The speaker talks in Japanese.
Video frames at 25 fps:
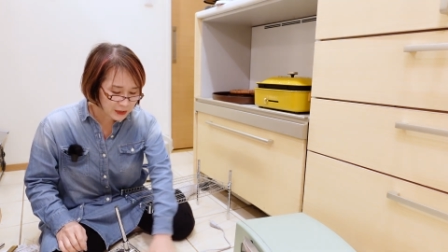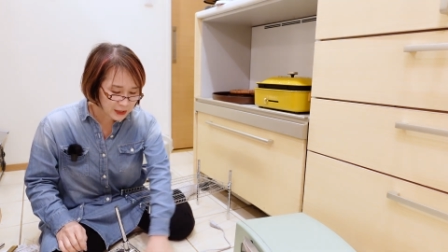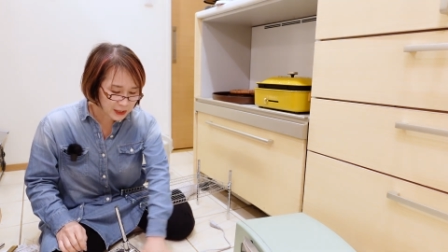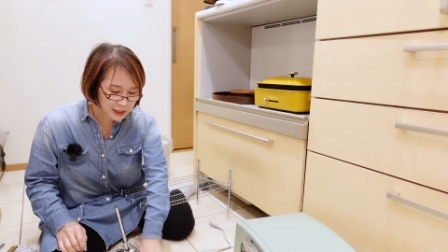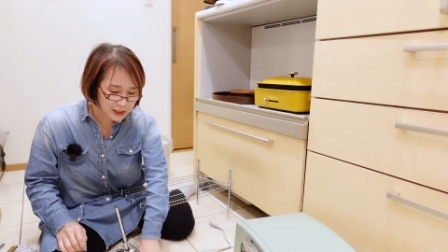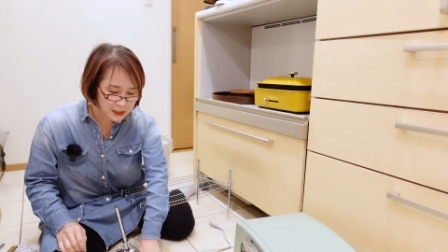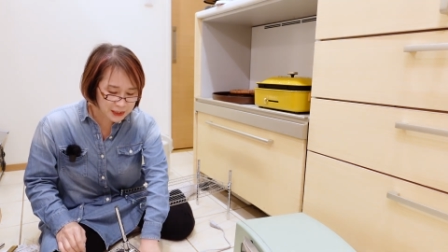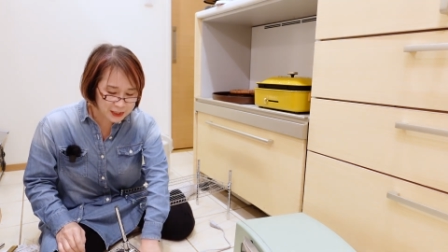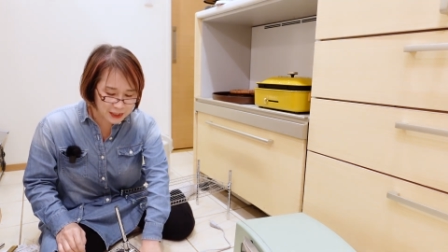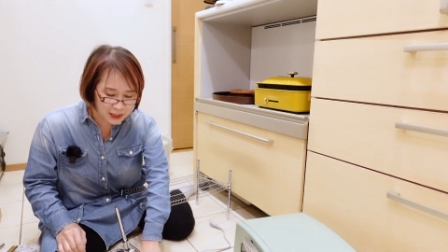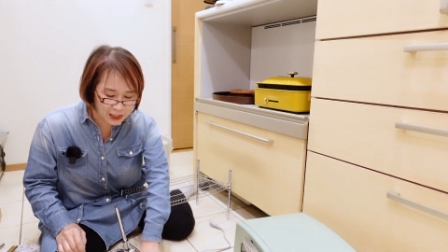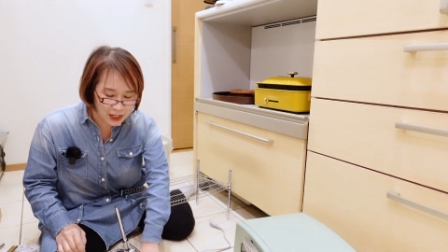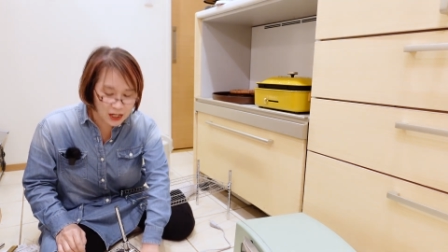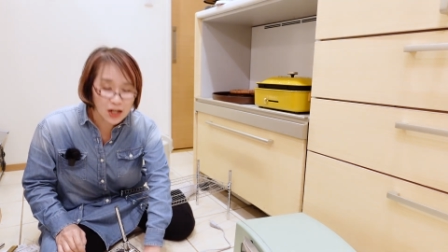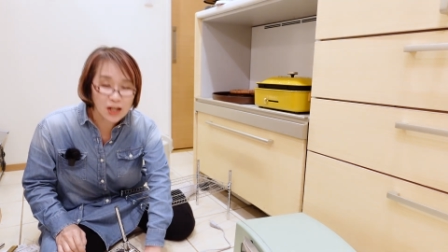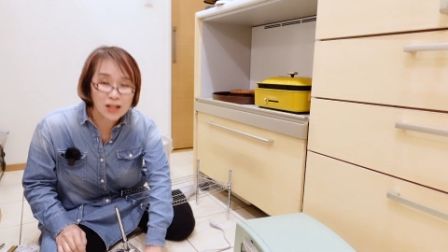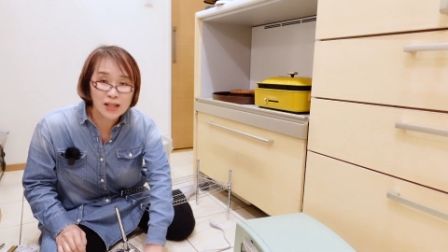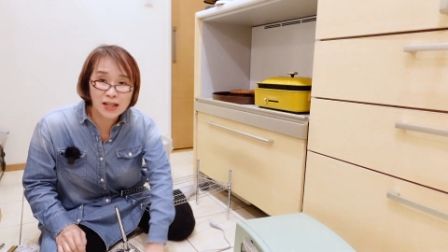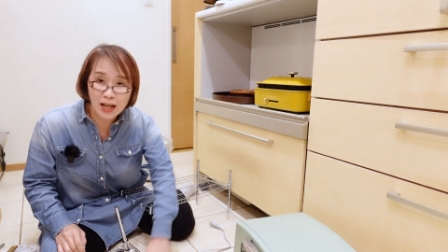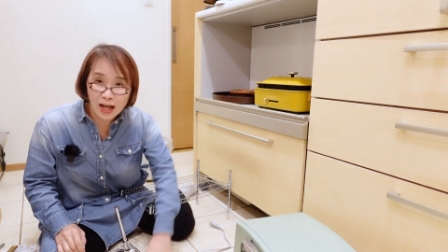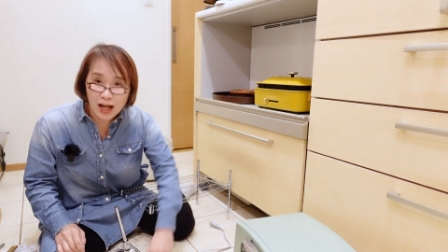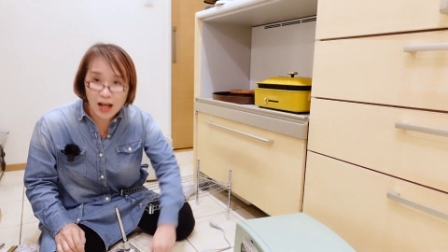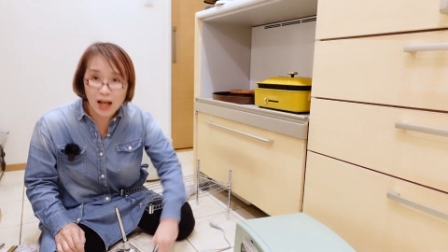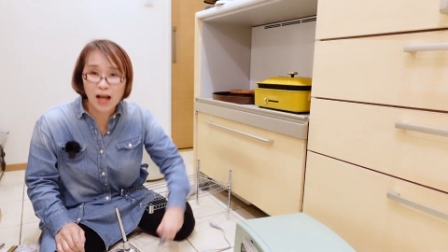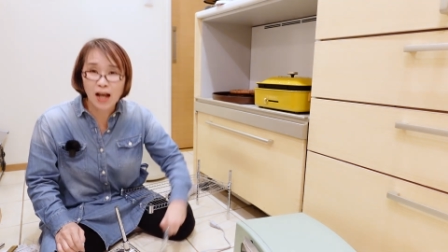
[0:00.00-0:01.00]
やってたら、
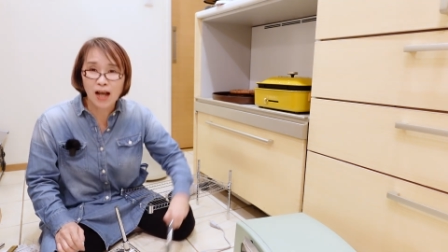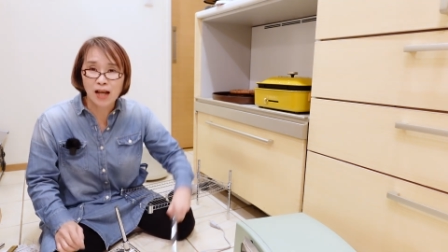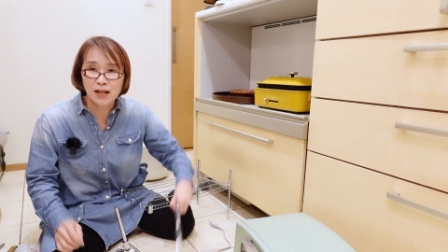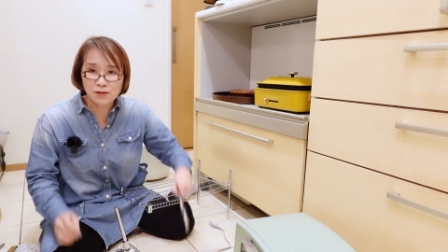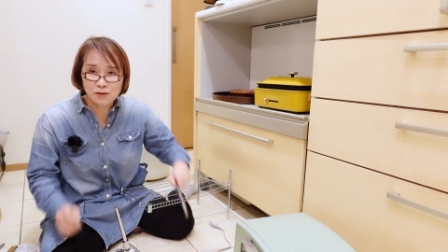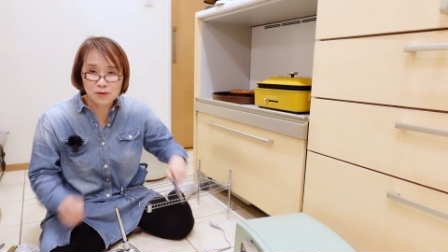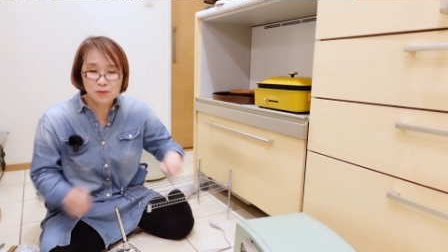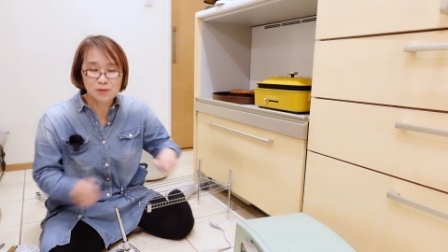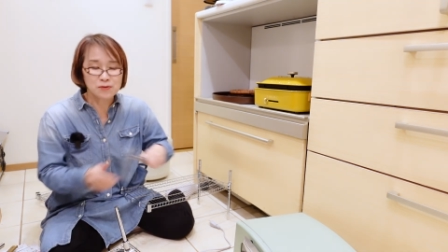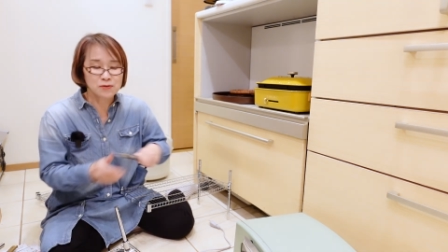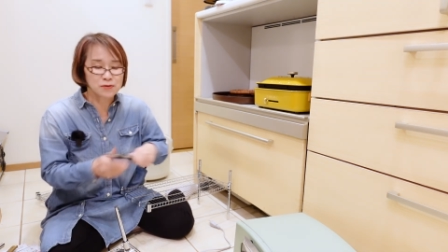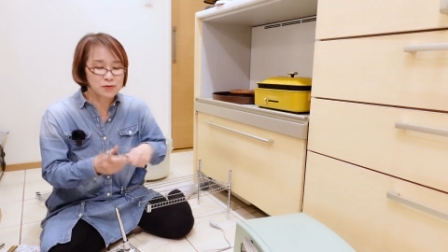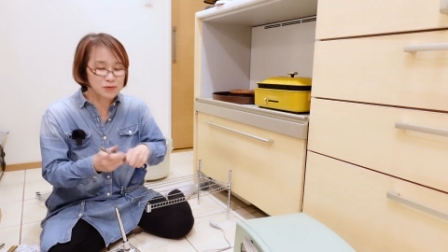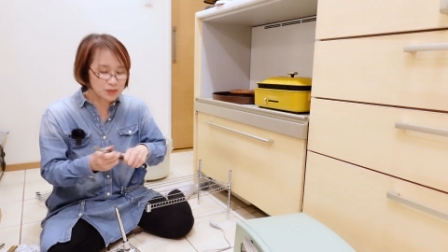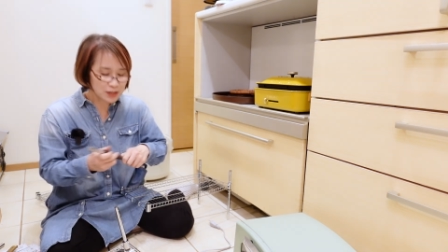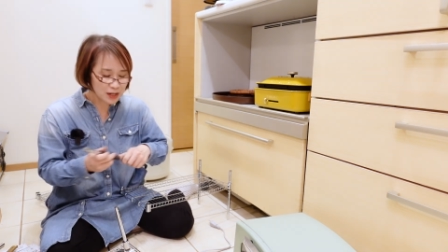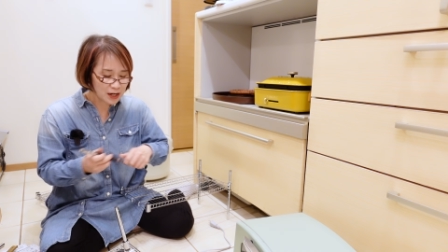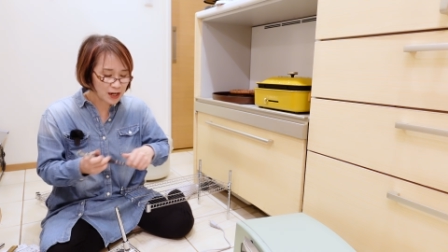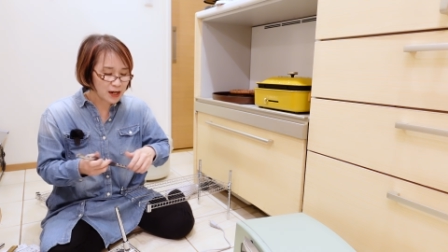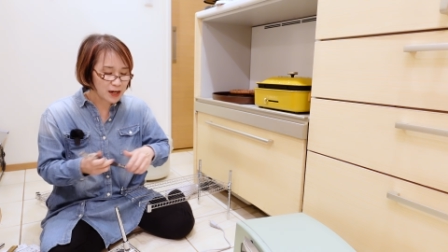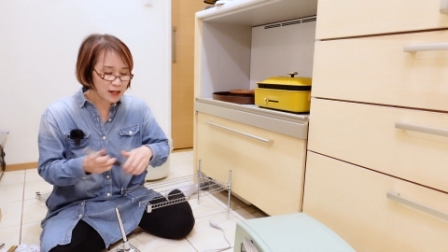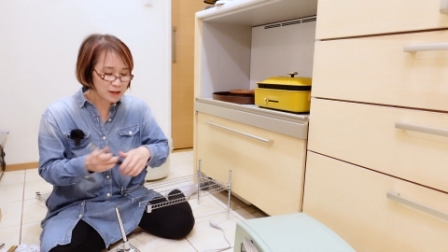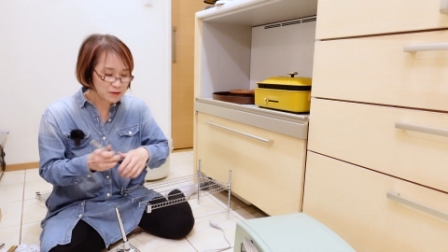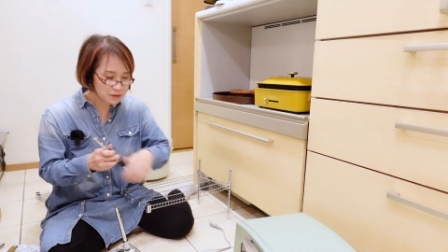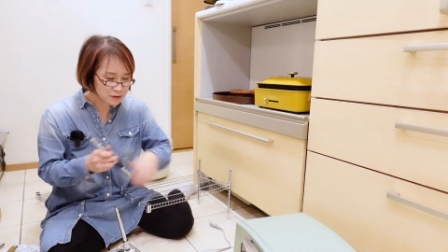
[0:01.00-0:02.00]
なるほど
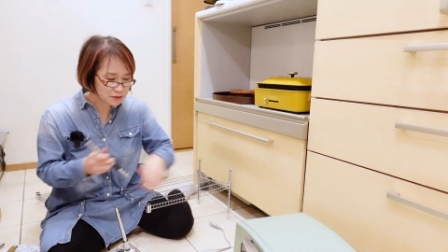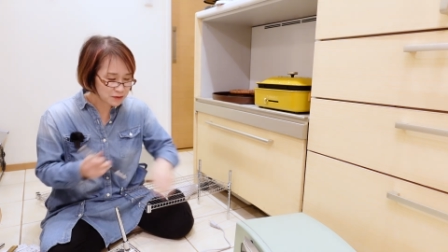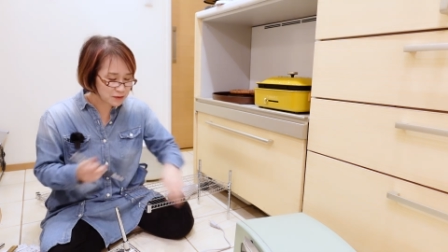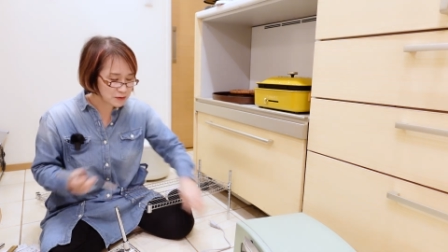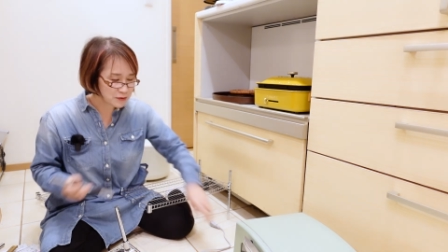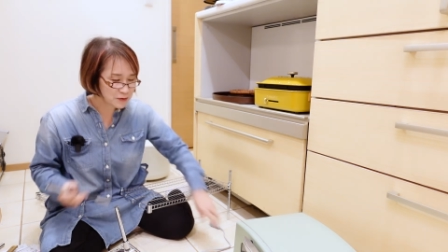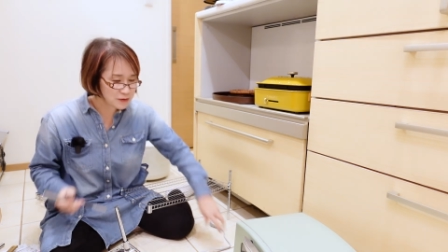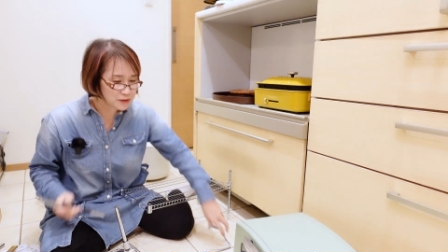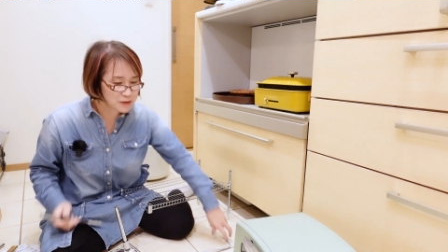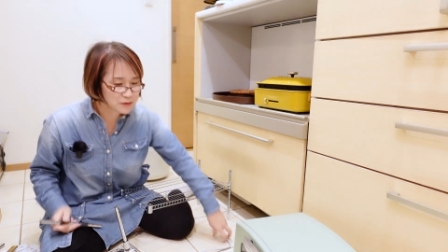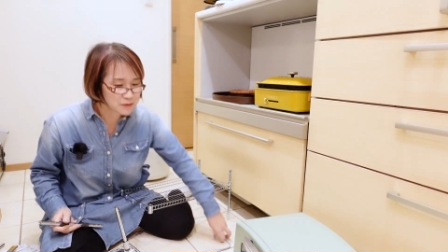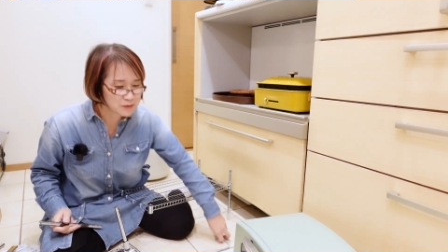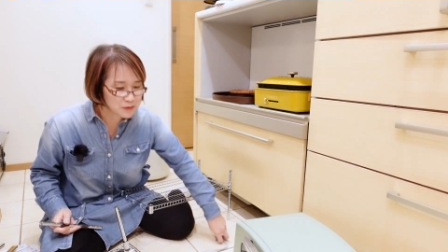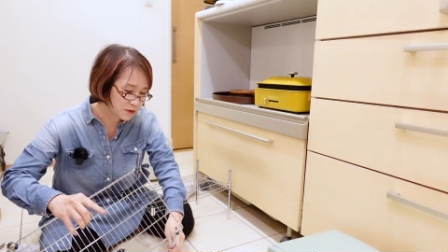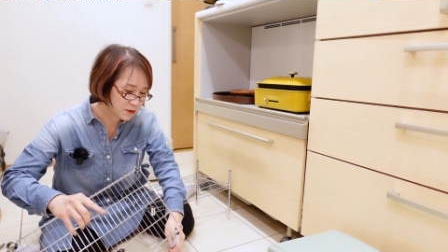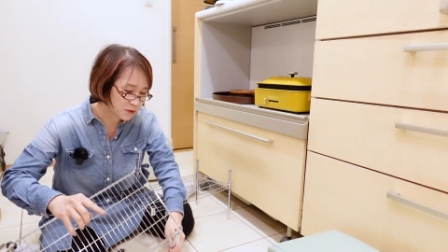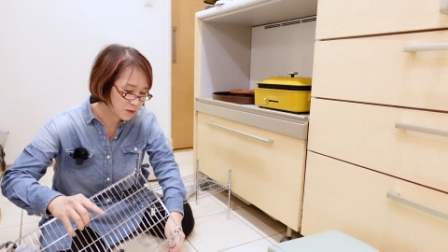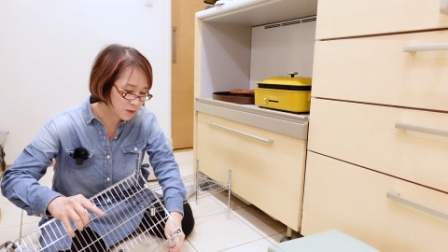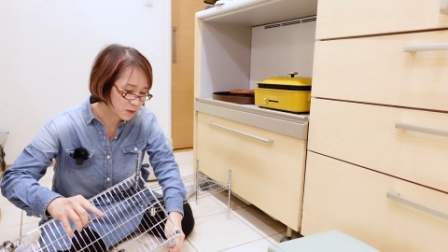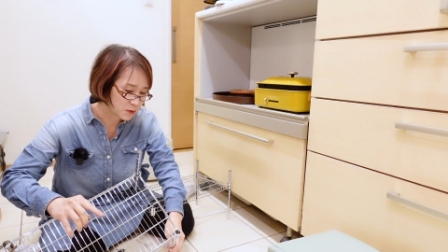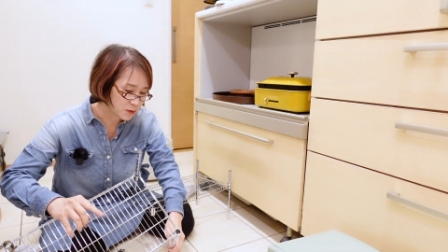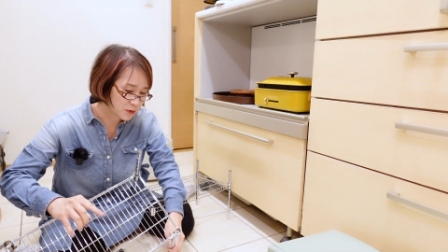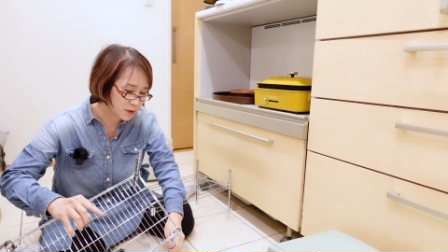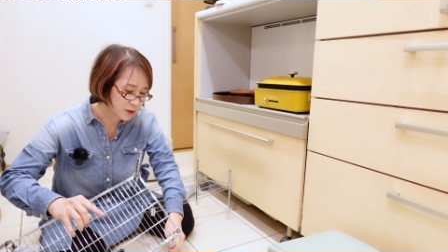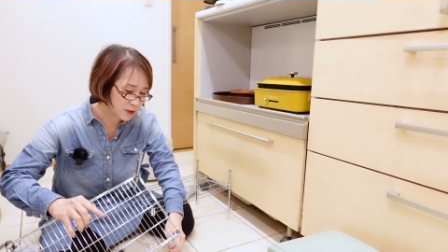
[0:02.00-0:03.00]
なるほどってこうやって
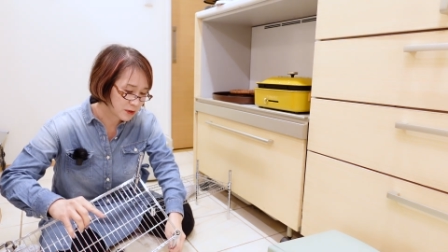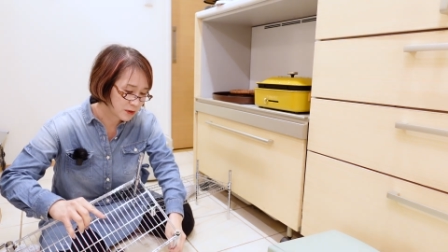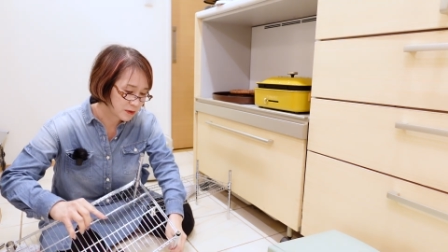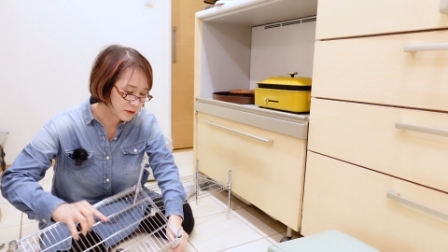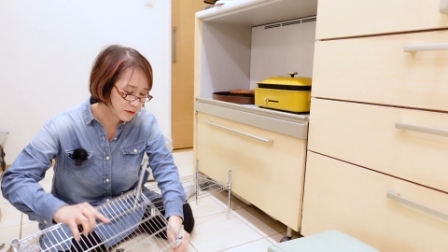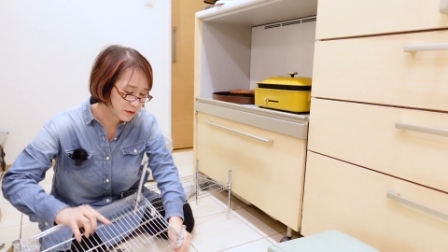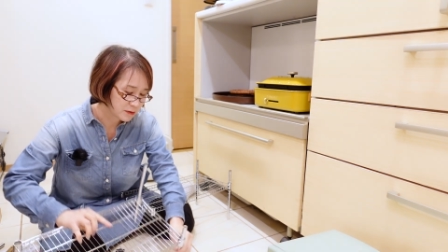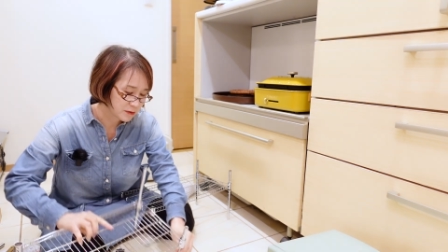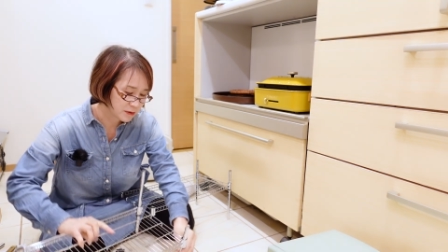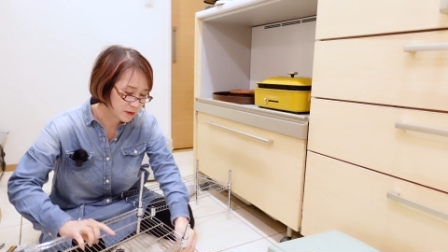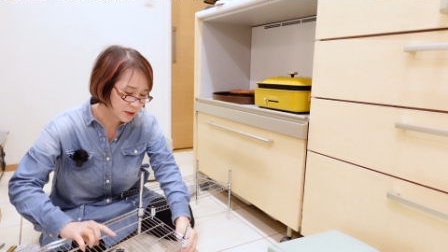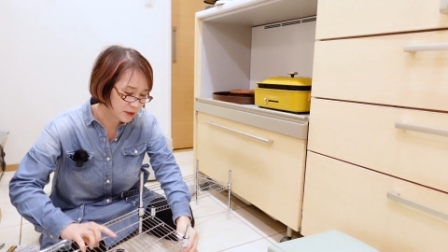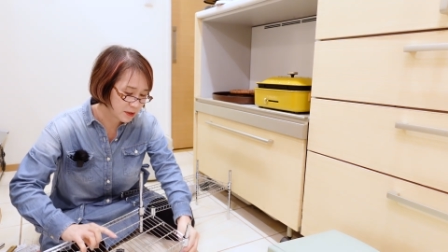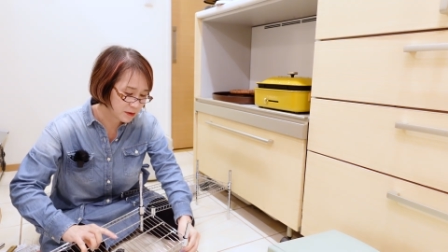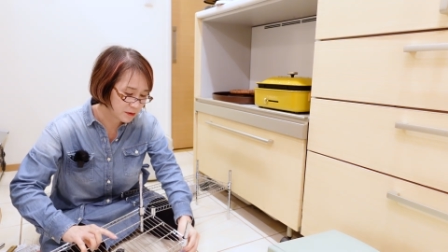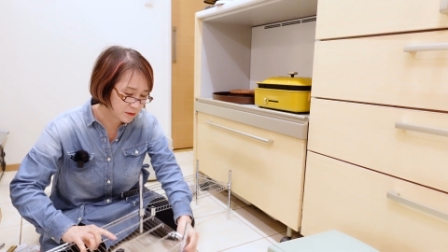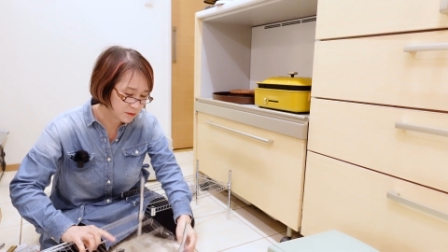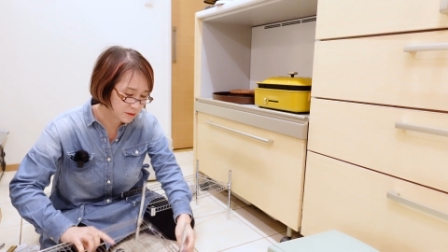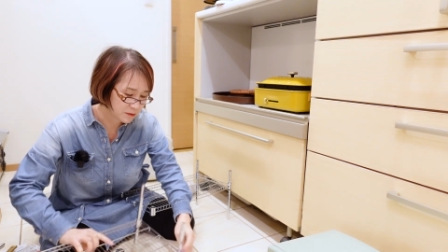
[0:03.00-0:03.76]
思うからね。